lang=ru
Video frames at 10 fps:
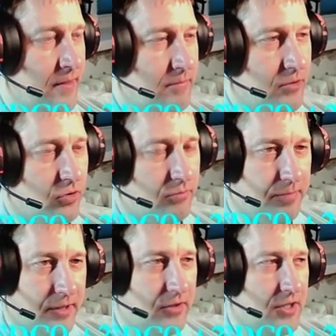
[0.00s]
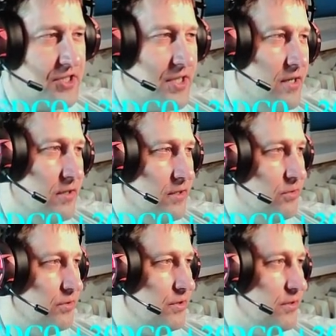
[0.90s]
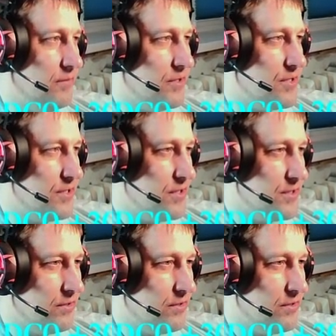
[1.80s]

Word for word: Потом падала скал какой-то, да, мне здесь.